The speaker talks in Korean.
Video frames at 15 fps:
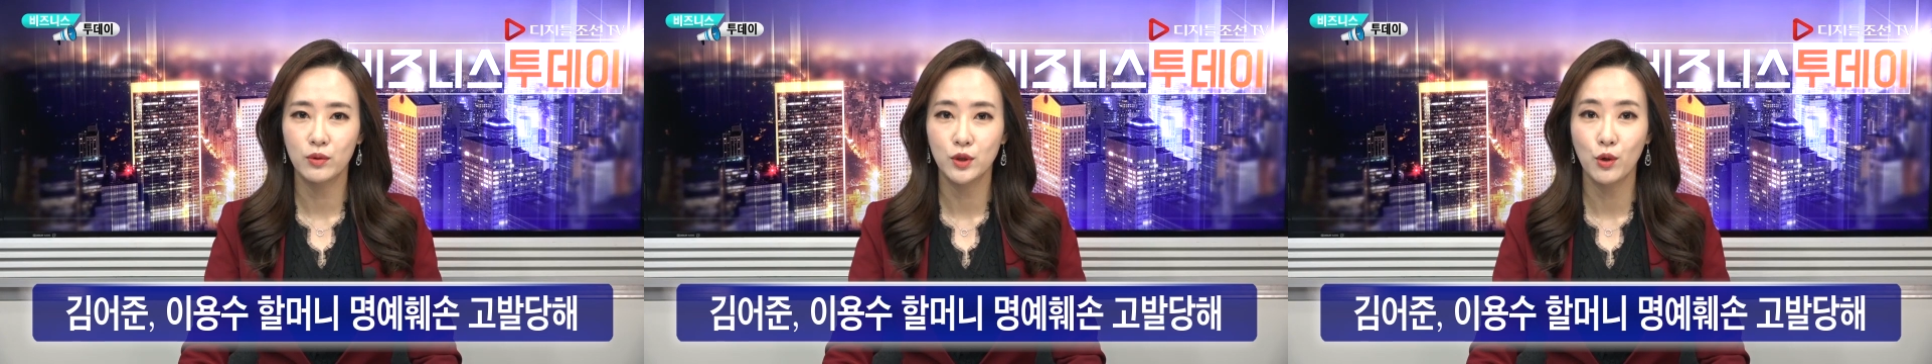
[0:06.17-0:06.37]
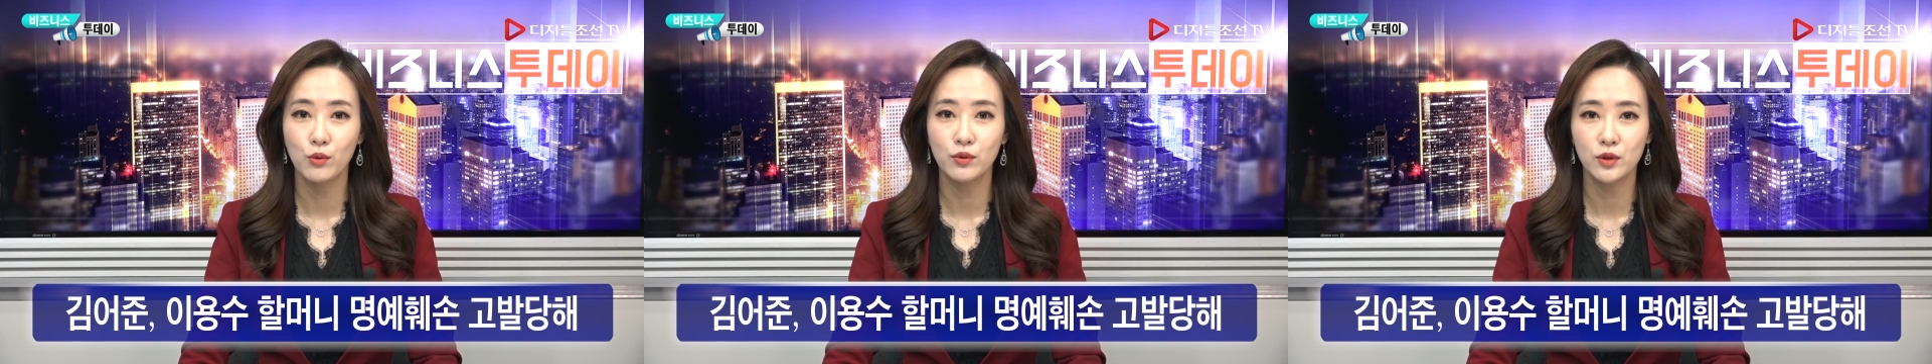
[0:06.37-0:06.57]

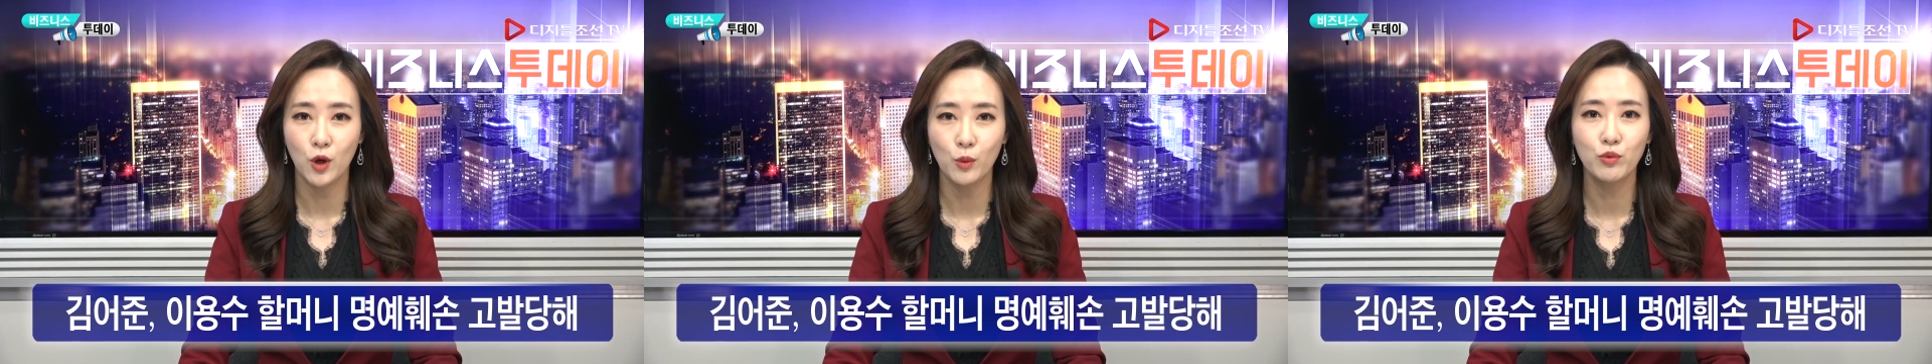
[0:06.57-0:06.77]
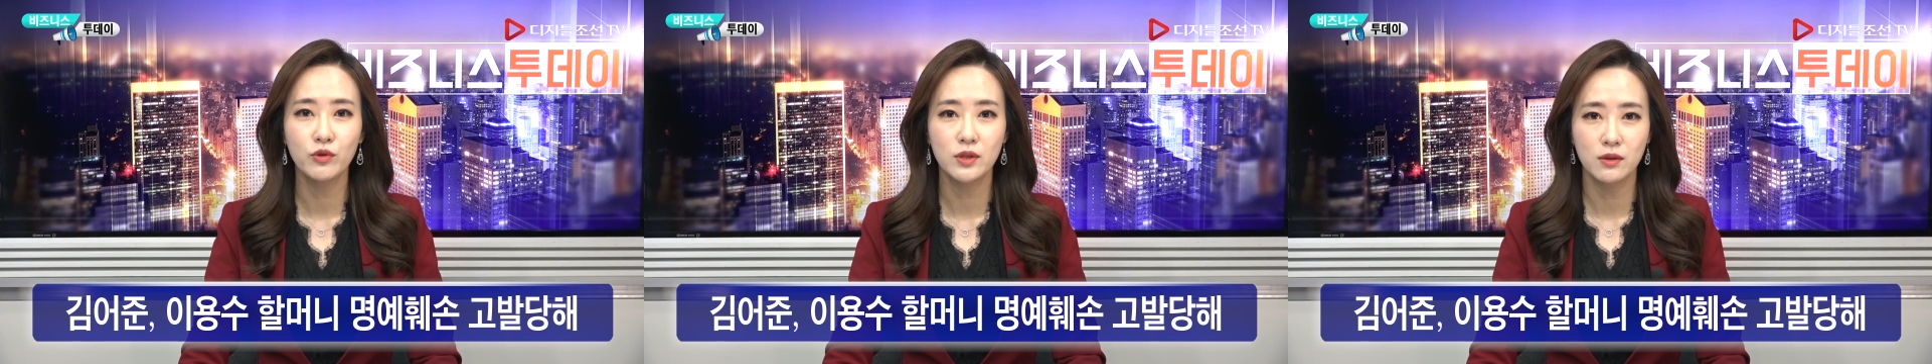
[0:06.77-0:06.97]
서울
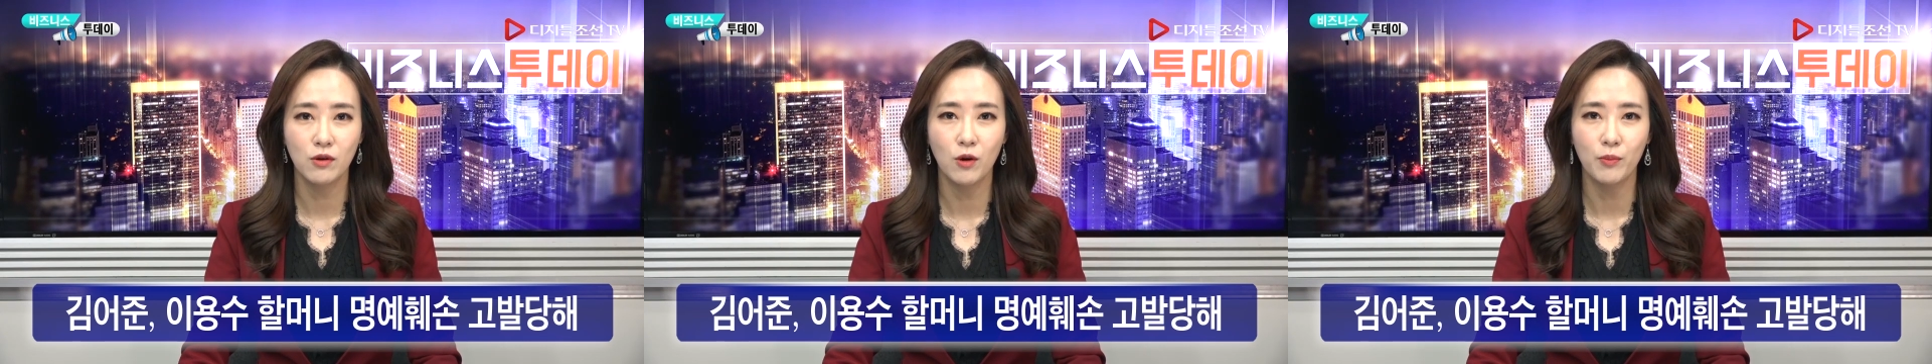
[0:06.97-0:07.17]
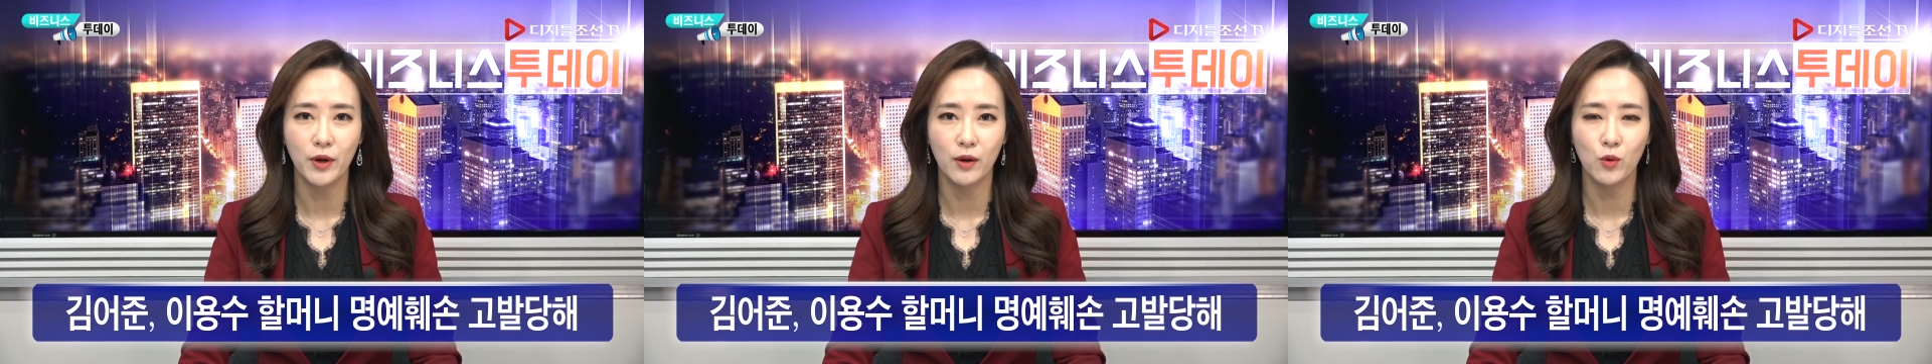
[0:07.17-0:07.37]

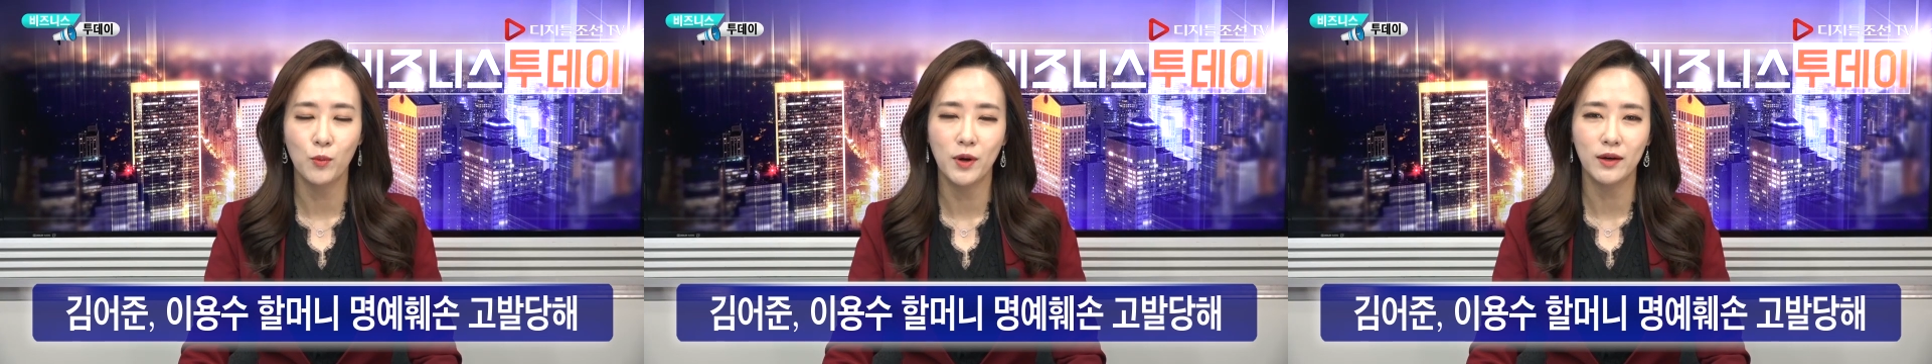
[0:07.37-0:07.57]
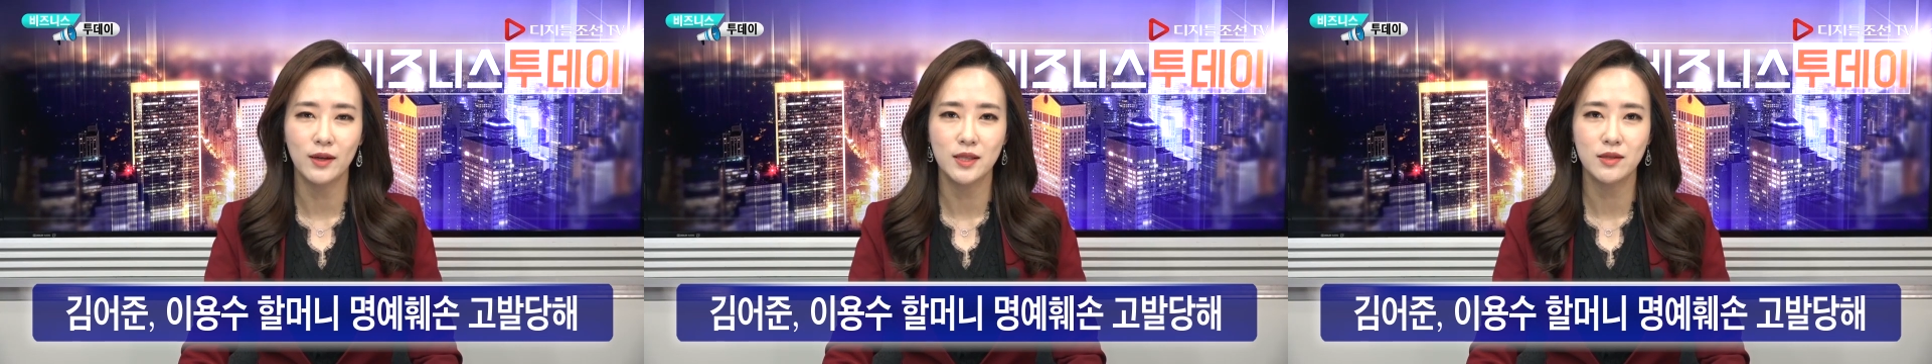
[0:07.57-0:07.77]
서부지검에
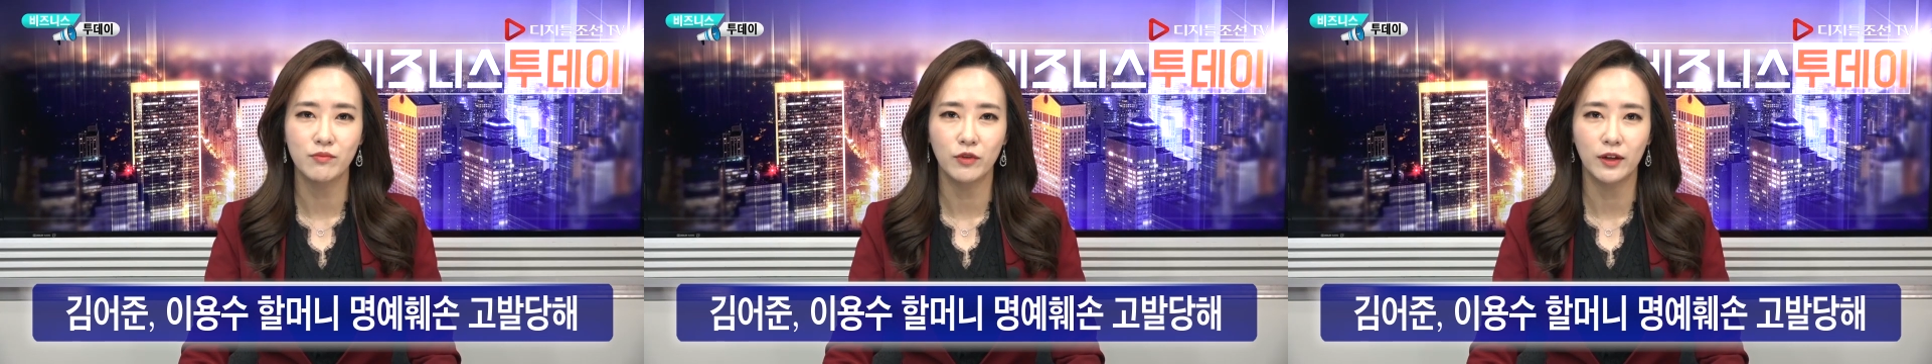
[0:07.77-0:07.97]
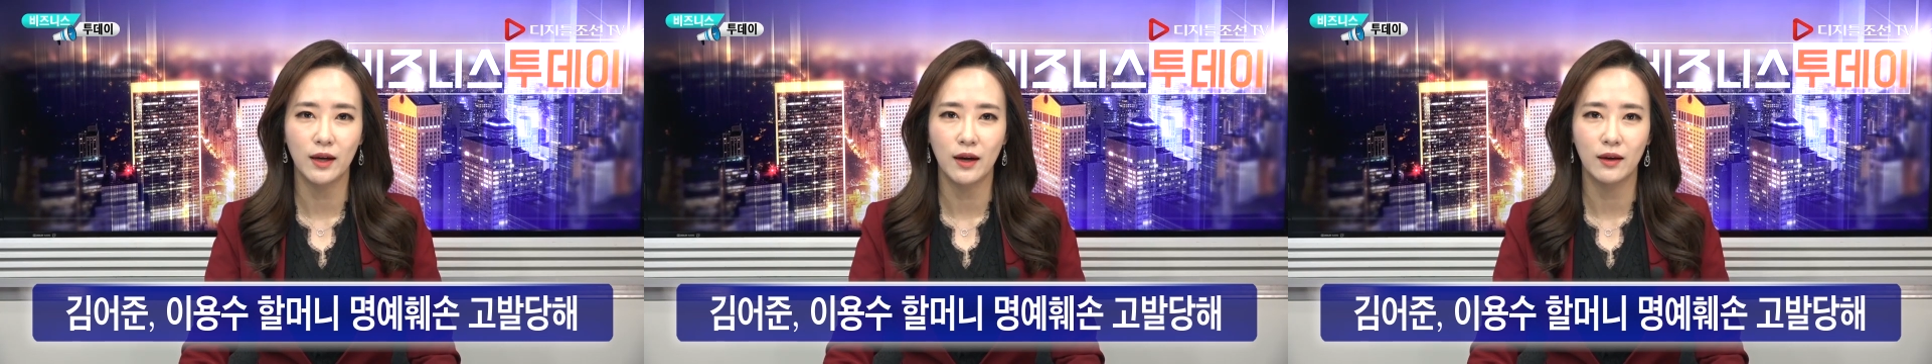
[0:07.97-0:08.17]

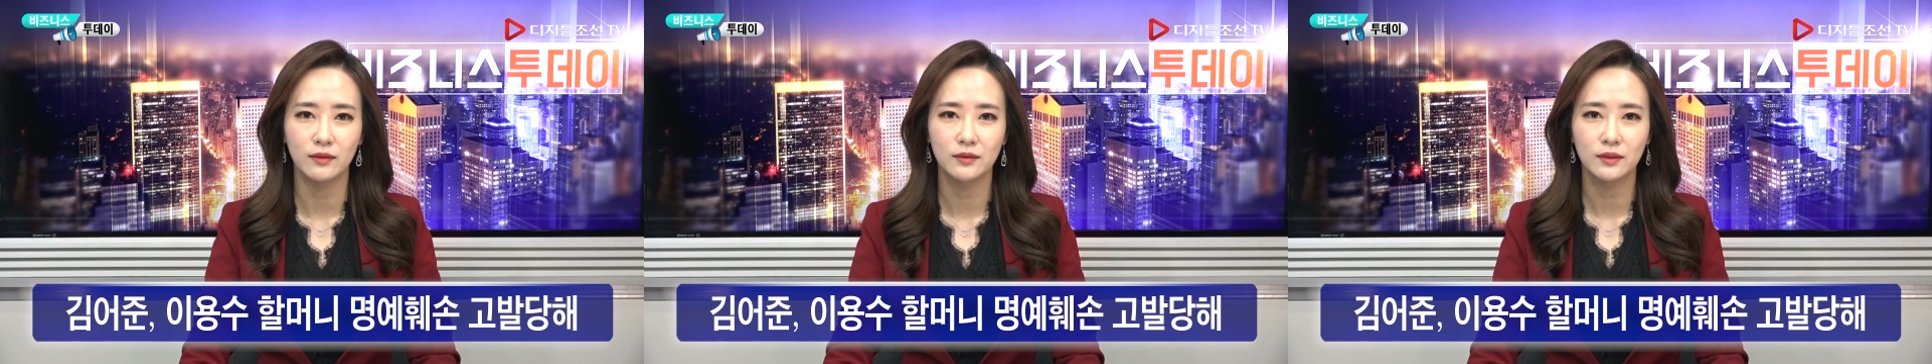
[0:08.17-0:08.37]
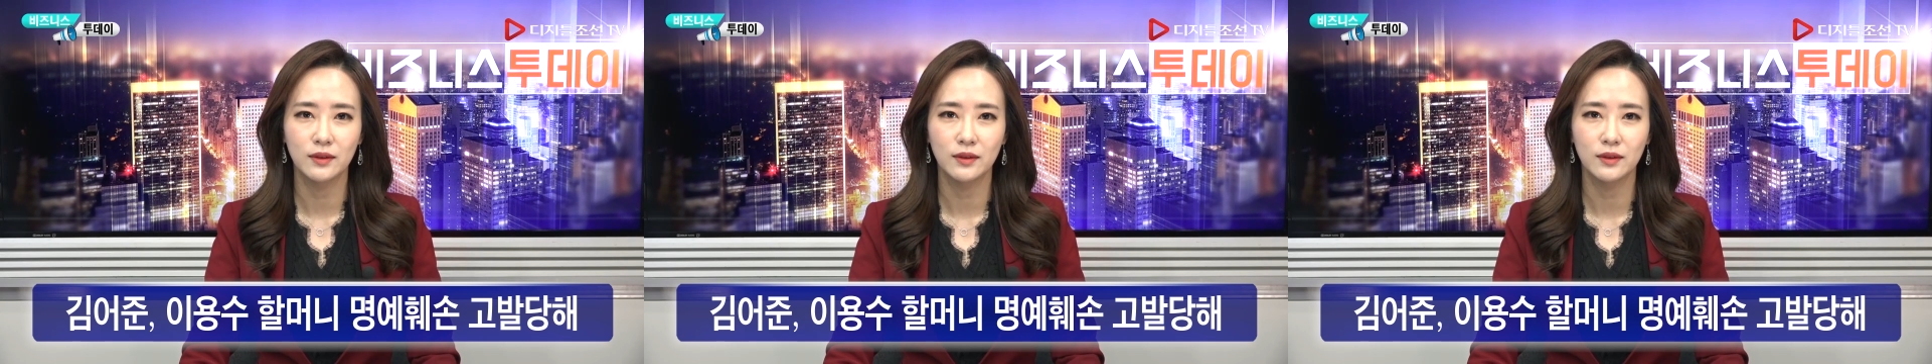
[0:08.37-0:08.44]
고발했습니다.